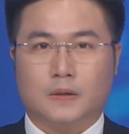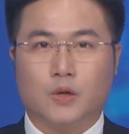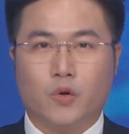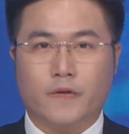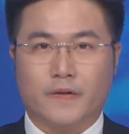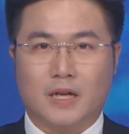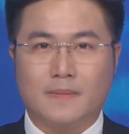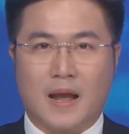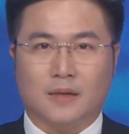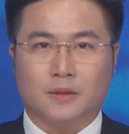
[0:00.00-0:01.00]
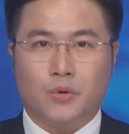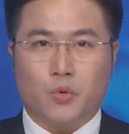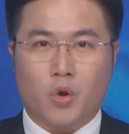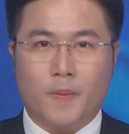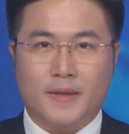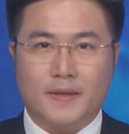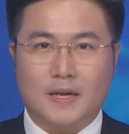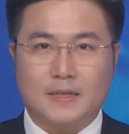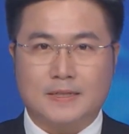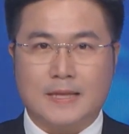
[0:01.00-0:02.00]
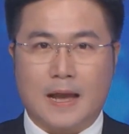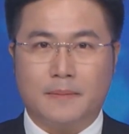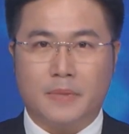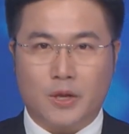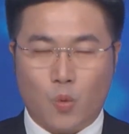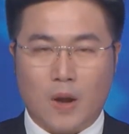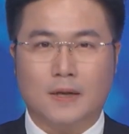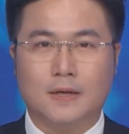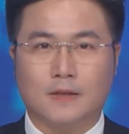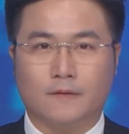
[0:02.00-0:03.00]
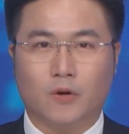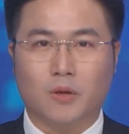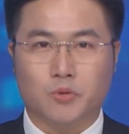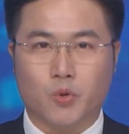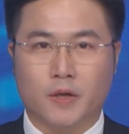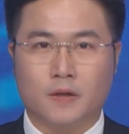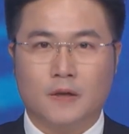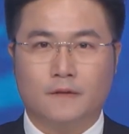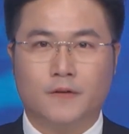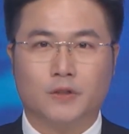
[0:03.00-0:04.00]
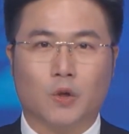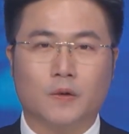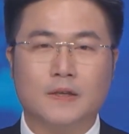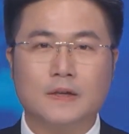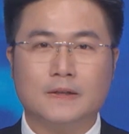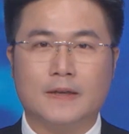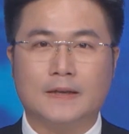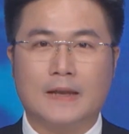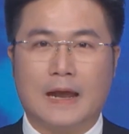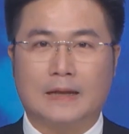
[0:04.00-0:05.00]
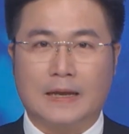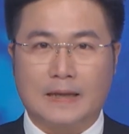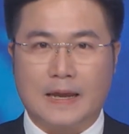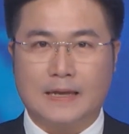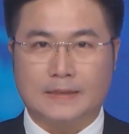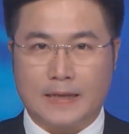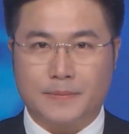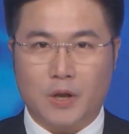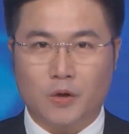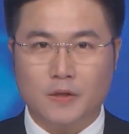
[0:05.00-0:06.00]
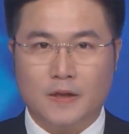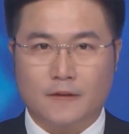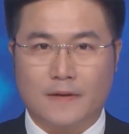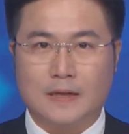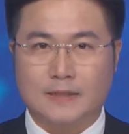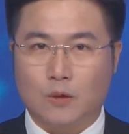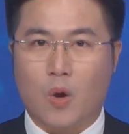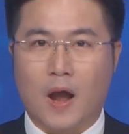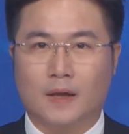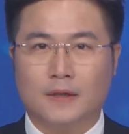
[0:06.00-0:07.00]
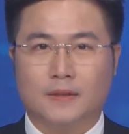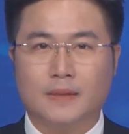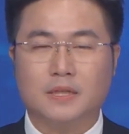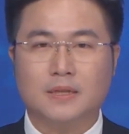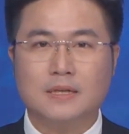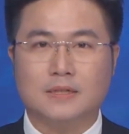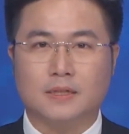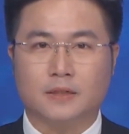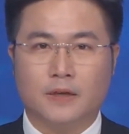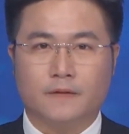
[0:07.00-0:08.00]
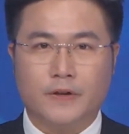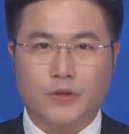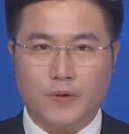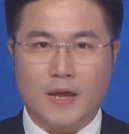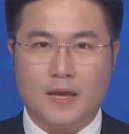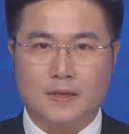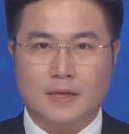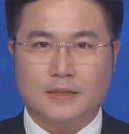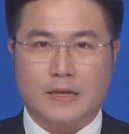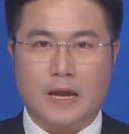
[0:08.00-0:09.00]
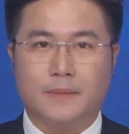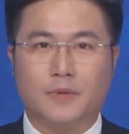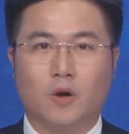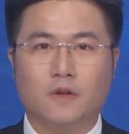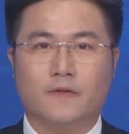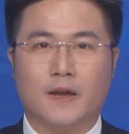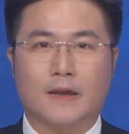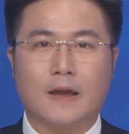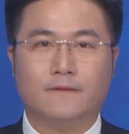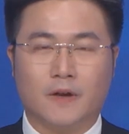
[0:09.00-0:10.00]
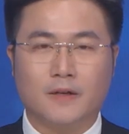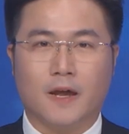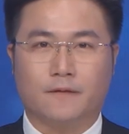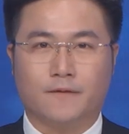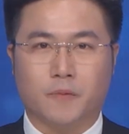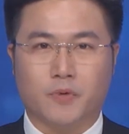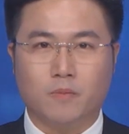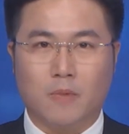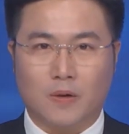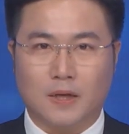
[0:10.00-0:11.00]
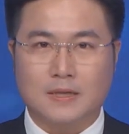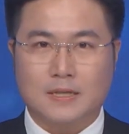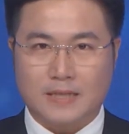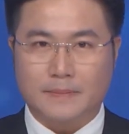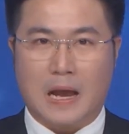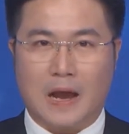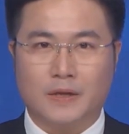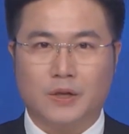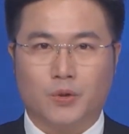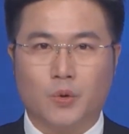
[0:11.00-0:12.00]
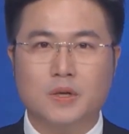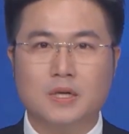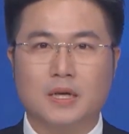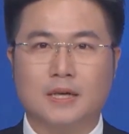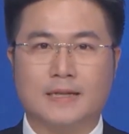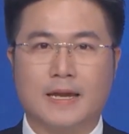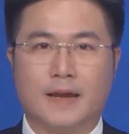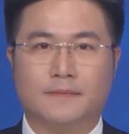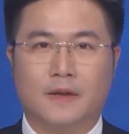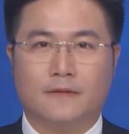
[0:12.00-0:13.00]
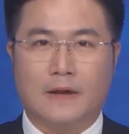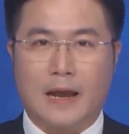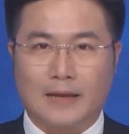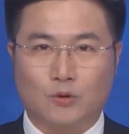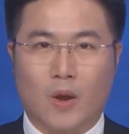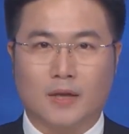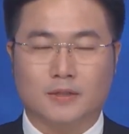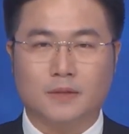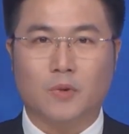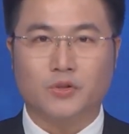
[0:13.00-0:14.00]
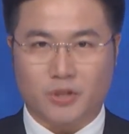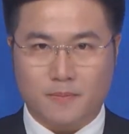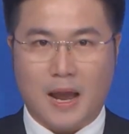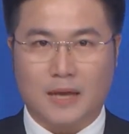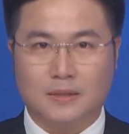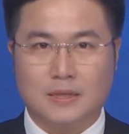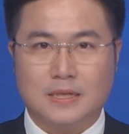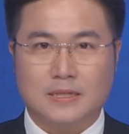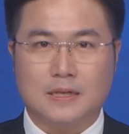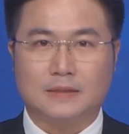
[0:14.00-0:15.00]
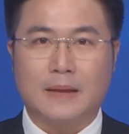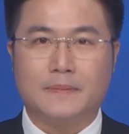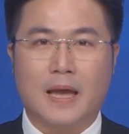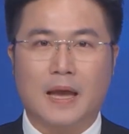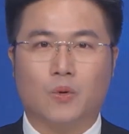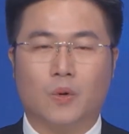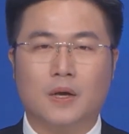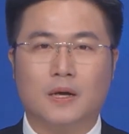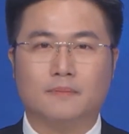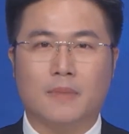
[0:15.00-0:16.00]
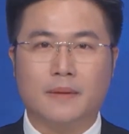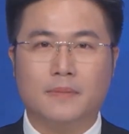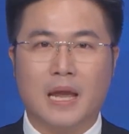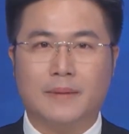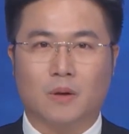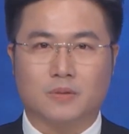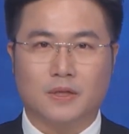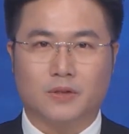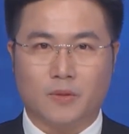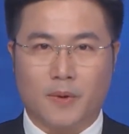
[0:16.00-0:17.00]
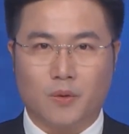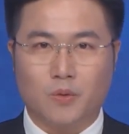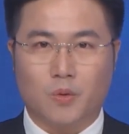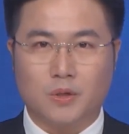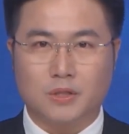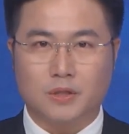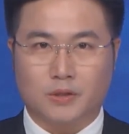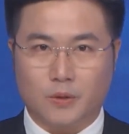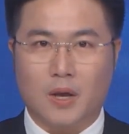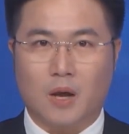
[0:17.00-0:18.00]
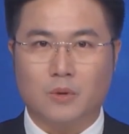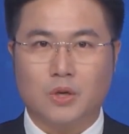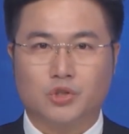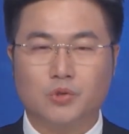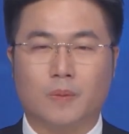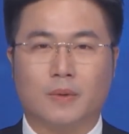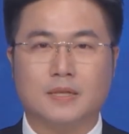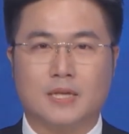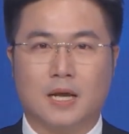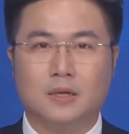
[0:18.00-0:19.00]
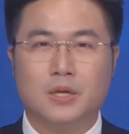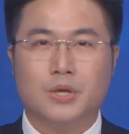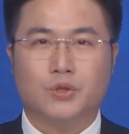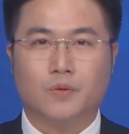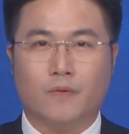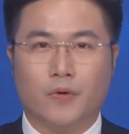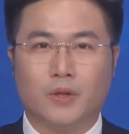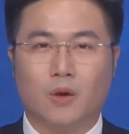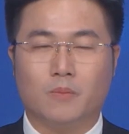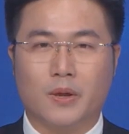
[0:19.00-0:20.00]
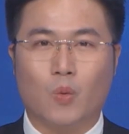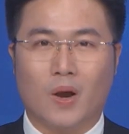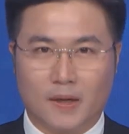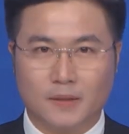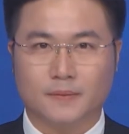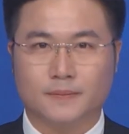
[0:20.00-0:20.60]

Thưa quý vị và các bạn, Ủy ban nhân dân xã Mỹ Hòa Hưng, thành phố Long Xuyên vừa tổ chức diễn đàn lắng nghe trẻ em nói và trao quà tiếp sức đến trường với chủ đề trẻ em nói về các vấn đề phòng chống bạo lực, xâm hại, đuối nước ở trẻ em và an toàn trên môi trường mạng. Sự tham gia của hơn 70 em học sinh tiêu biểu của trường tiểu học, trung học cơ sở, trung học phổ thông Mỹ Hòa Hưng.